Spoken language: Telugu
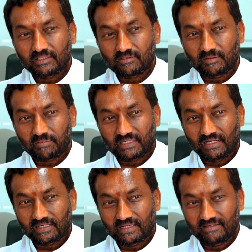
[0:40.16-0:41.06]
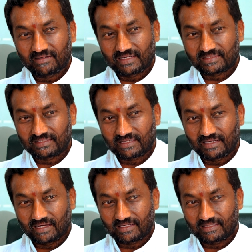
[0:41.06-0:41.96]
నీతోటి పద్నాలుగేళ్ళు కలిసి
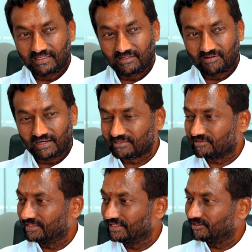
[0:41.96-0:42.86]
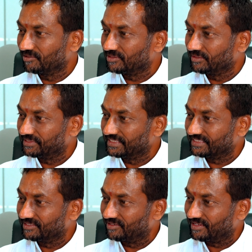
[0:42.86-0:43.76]
తిరిగి అన్నం తిన్నోడు అట్టుకులు తిన్నోడు ఉద్యమం
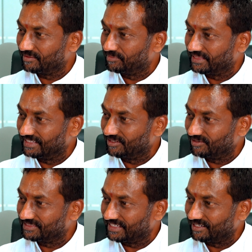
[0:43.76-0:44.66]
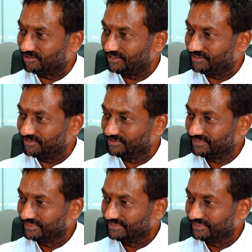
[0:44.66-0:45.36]
చేసినోడు దెబ్బలు తిన్నోడు జైలు పోయినోడు